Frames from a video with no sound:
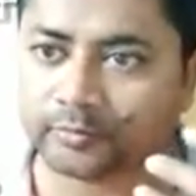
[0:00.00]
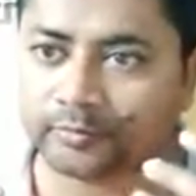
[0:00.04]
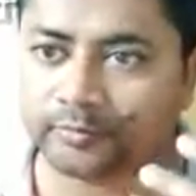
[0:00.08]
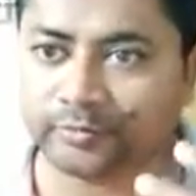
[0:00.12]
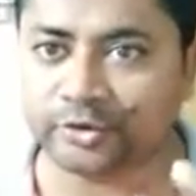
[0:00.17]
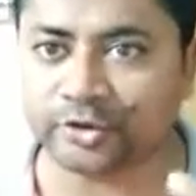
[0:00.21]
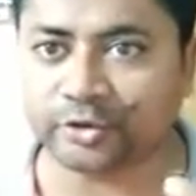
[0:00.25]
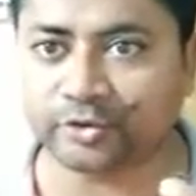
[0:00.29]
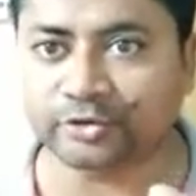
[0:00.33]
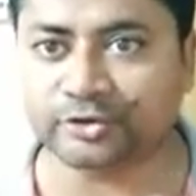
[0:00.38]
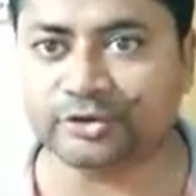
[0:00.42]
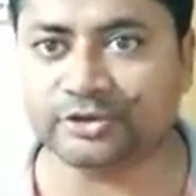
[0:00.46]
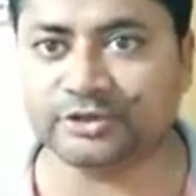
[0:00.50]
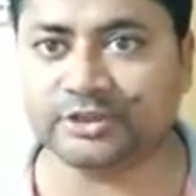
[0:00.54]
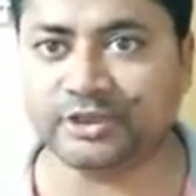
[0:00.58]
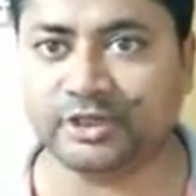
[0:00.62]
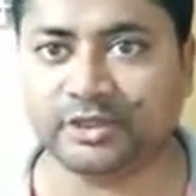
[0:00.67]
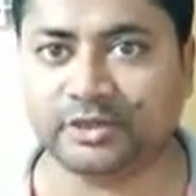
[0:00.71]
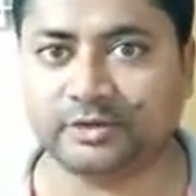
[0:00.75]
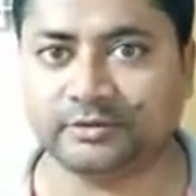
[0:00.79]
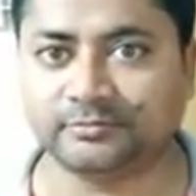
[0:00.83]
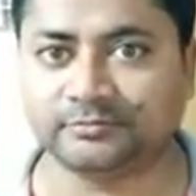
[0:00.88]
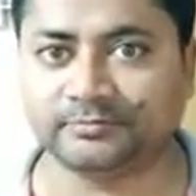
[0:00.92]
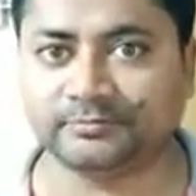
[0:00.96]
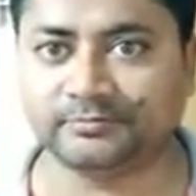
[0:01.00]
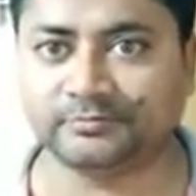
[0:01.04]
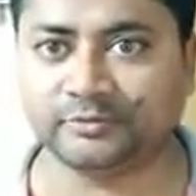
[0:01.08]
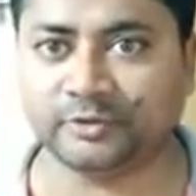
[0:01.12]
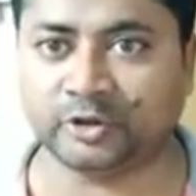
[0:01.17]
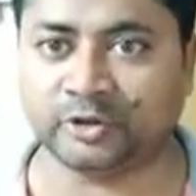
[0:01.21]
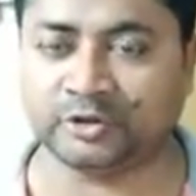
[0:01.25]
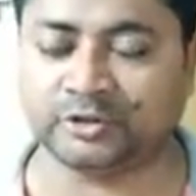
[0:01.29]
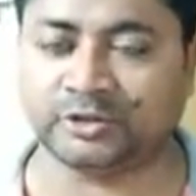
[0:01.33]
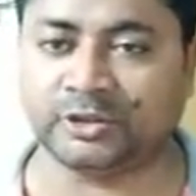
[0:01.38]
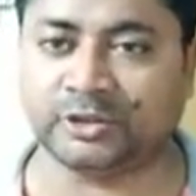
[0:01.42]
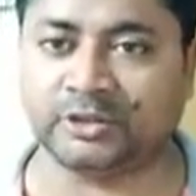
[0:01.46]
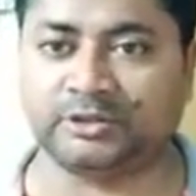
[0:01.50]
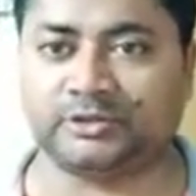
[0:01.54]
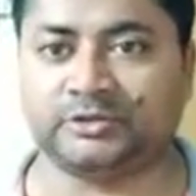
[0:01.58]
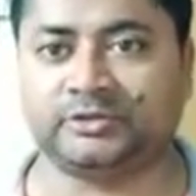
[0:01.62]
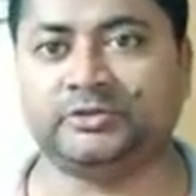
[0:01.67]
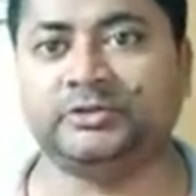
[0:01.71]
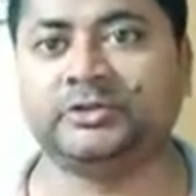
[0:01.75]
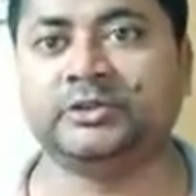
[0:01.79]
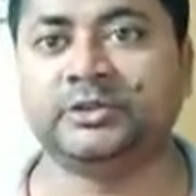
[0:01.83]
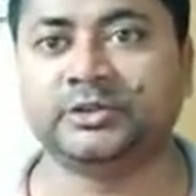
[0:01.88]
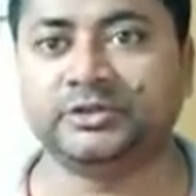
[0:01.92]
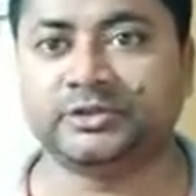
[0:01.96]
বিরোধিতা অর্থাৎ
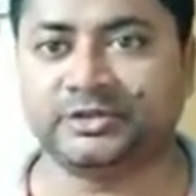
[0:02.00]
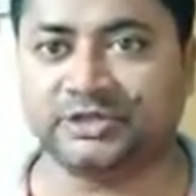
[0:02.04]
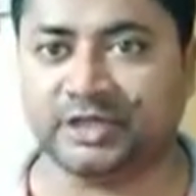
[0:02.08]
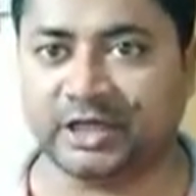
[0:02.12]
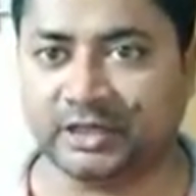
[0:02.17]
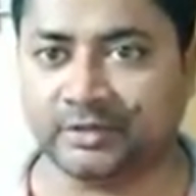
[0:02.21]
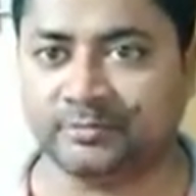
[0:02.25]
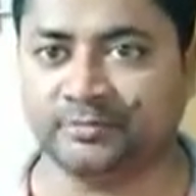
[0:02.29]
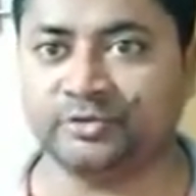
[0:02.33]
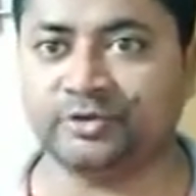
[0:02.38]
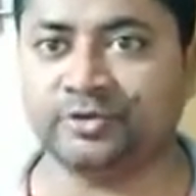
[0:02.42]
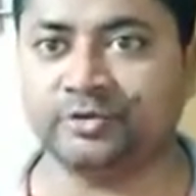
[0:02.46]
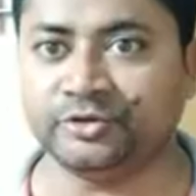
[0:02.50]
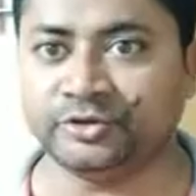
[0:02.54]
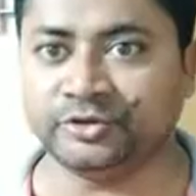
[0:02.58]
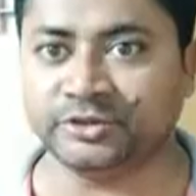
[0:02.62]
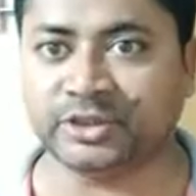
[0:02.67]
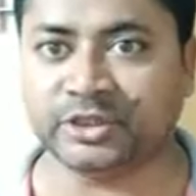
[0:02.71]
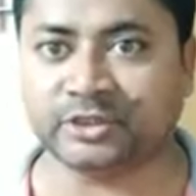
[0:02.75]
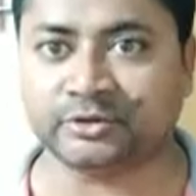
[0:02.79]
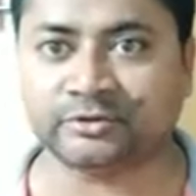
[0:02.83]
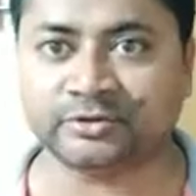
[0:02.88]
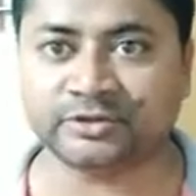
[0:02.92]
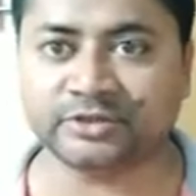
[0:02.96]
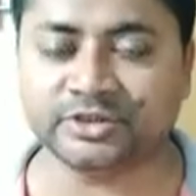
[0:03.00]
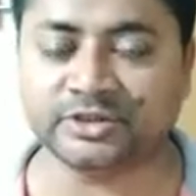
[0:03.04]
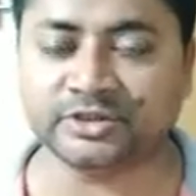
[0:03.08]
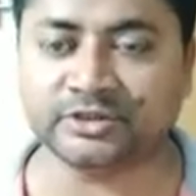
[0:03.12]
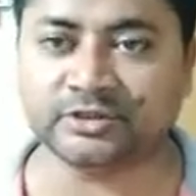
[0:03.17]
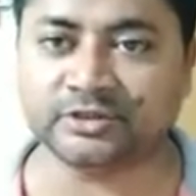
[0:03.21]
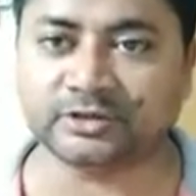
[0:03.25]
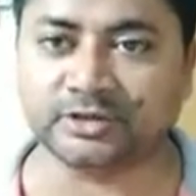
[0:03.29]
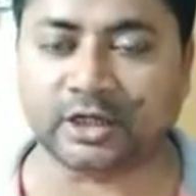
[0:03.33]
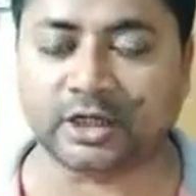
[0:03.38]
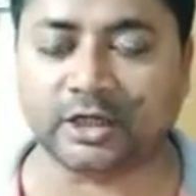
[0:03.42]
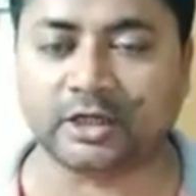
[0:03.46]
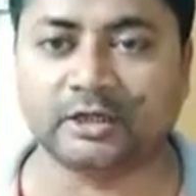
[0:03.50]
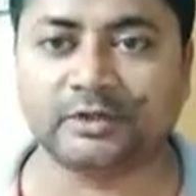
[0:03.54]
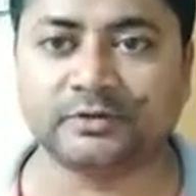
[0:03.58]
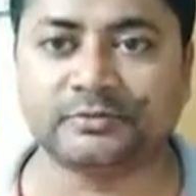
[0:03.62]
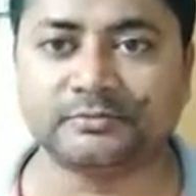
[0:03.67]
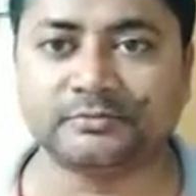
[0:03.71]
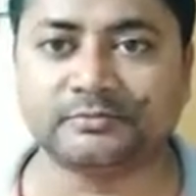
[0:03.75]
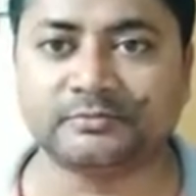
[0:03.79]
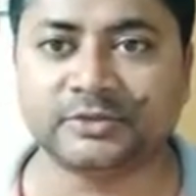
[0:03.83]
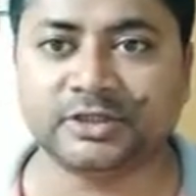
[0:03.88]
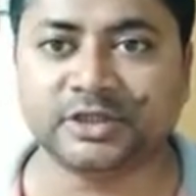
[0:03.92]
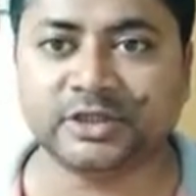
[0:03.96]
যারা বিরোধিতা করছেন তারা
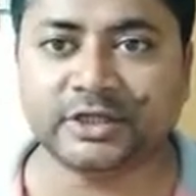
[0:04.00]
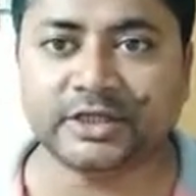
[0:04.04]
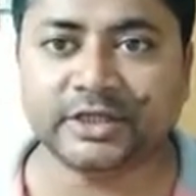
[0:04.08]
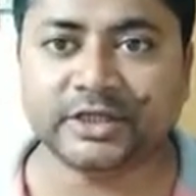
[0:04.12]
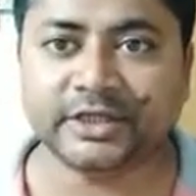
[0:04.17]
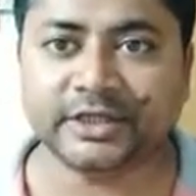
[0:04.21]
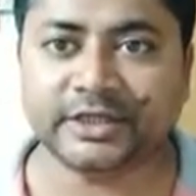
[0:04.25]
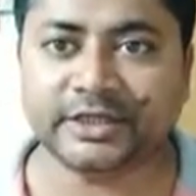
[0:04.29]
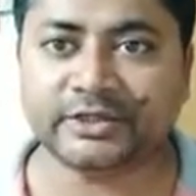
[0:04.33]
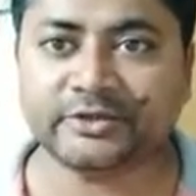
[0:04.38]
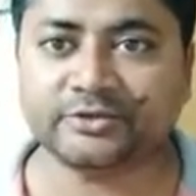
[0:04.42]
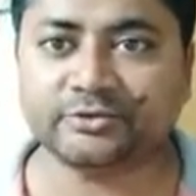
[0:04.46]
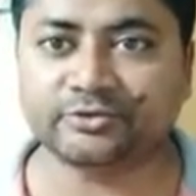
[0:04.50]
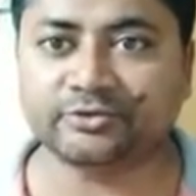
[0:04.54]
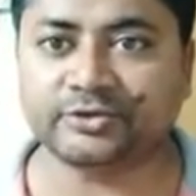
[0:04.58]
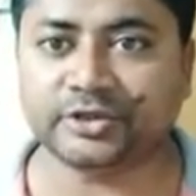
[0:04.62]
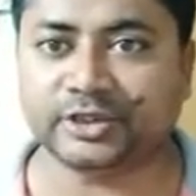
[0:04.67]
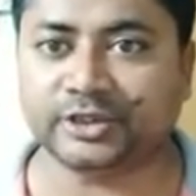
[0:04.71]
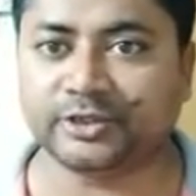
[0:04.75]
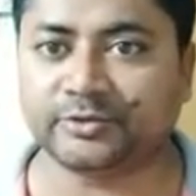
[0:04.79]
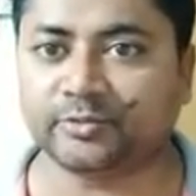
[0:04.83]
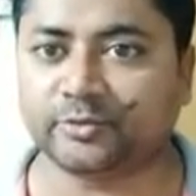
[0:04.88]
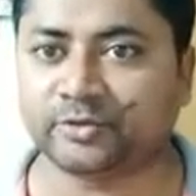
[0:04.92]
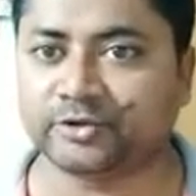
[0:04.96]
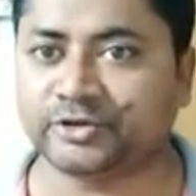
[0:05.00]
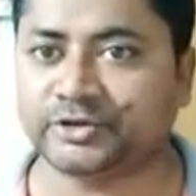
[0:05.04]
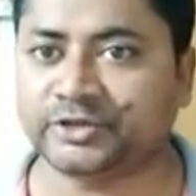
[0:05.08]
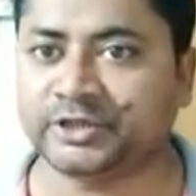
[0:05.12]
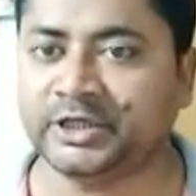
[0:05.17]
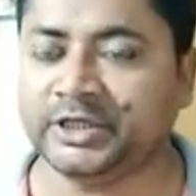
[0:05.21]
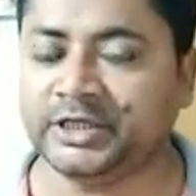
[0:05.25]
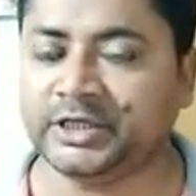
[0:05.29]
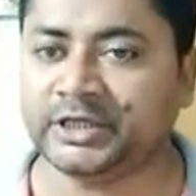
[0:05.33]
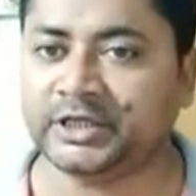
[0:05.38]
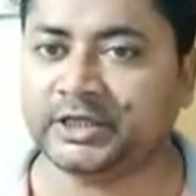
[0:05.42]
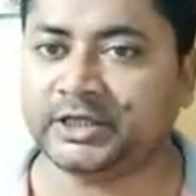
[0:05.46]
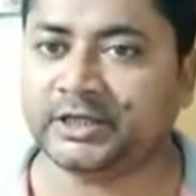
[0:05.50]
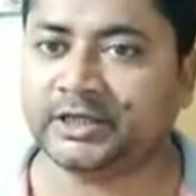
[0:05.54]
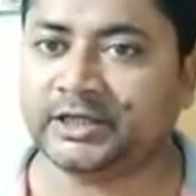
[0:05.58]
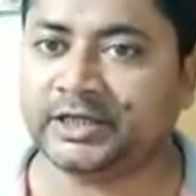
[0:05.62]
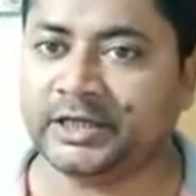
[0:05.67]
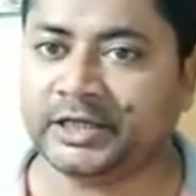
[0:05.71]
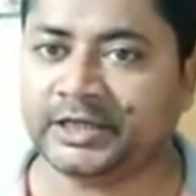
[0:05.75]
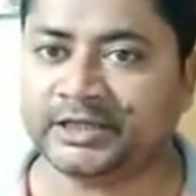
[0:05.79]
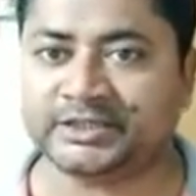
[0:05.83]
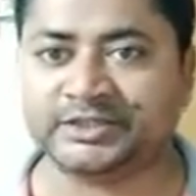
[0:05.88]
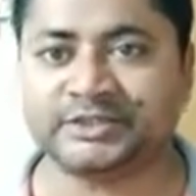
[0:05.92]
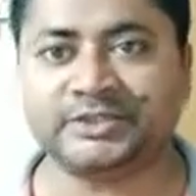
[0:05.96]
এই দুজনের মধ্যে
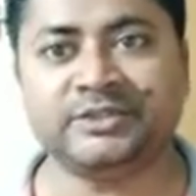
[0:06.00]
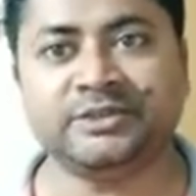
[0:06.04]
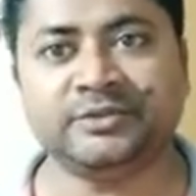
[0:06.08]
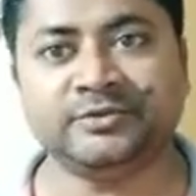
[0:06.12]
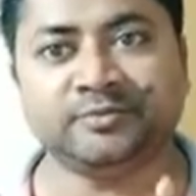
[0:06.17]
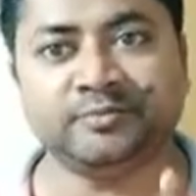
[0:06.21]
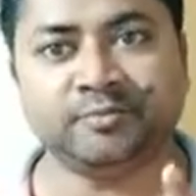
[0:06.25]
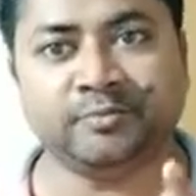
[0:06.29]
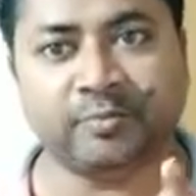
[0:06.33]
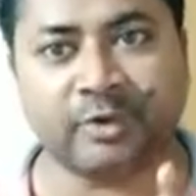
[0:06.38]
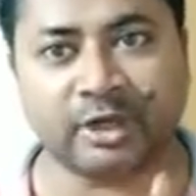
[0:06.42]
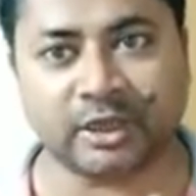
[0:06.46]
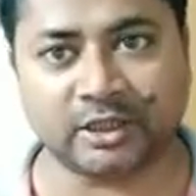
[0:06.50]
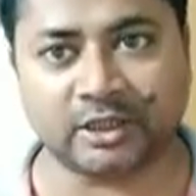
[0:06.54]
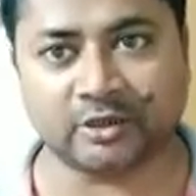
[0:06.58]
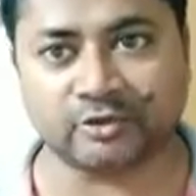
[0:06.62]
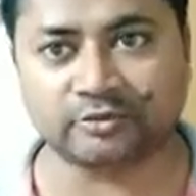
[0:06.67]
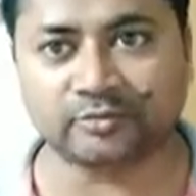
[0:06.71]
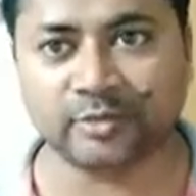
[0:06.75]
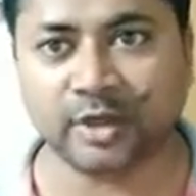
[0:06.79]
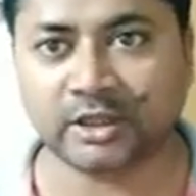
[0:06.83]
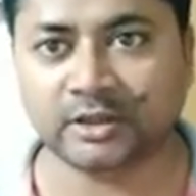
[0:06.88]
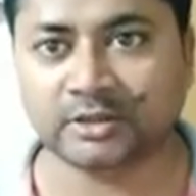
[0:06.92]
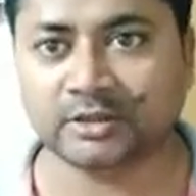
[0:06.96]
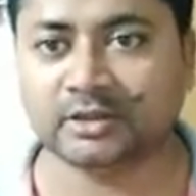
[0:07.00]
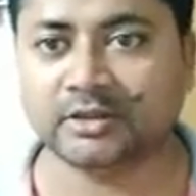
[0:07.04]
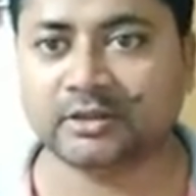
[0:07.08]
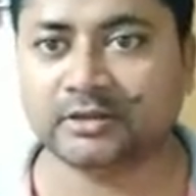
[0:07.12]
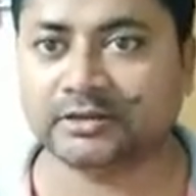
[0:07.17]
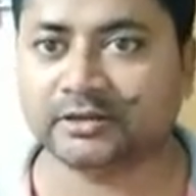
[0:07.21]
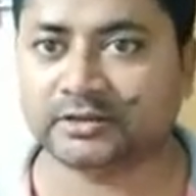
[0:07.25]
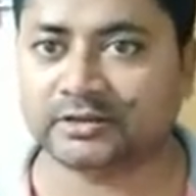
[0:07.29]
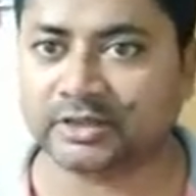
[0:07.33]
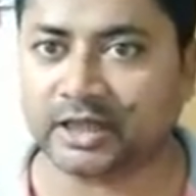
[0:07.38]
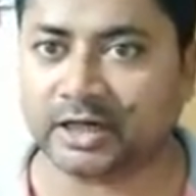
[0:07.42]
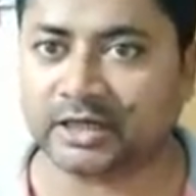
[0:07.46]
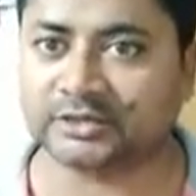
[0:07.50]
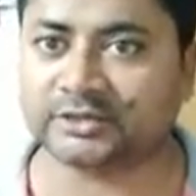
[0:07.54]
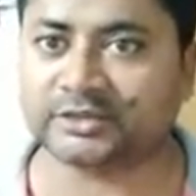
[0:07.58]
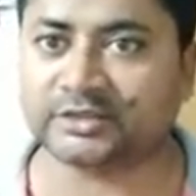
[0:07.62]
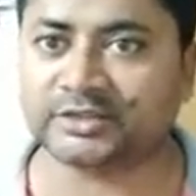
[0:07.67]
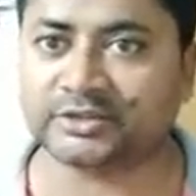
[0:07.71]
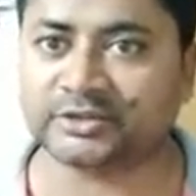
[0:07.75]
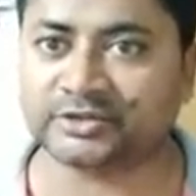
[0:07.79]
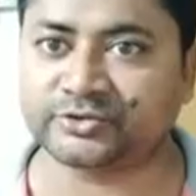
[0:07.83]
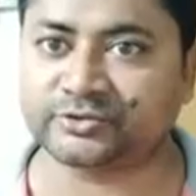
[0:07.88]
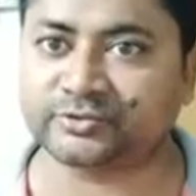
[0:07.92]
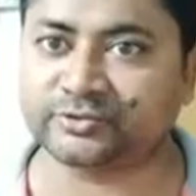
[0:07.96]
একটি বাদানুবাদ তার
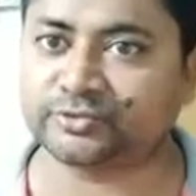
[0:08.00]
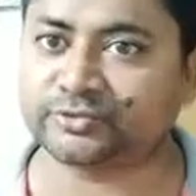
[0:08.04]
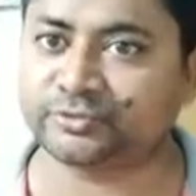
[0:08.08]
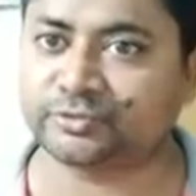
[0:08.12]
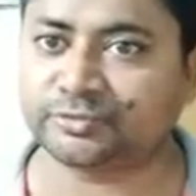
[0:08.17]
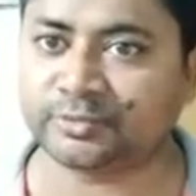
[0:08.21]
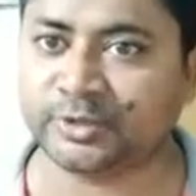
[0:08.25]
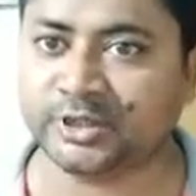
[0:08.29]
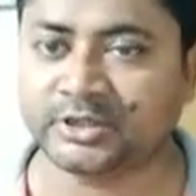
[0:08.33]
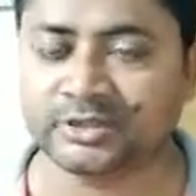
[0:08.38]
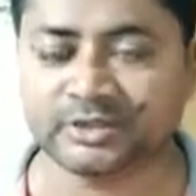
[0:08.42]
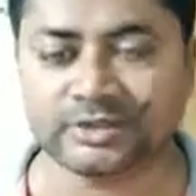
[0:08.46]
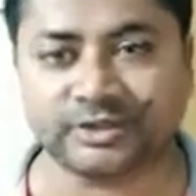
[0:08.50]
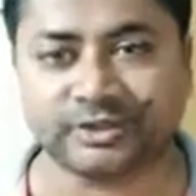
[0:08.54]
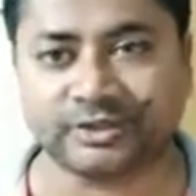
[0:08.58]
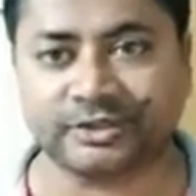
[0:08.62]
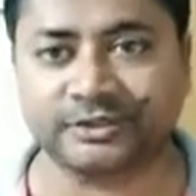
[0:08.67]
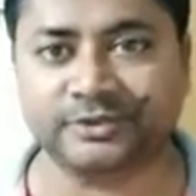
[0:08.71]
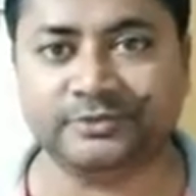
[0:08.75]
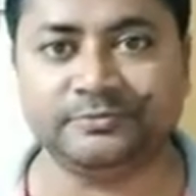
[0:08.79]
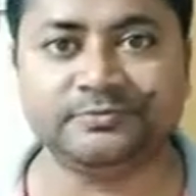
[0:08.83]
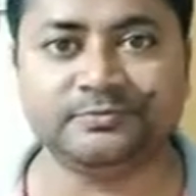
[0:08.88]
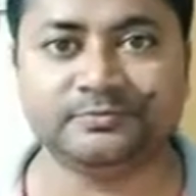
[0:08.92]
থেকে সূত্রপাত এই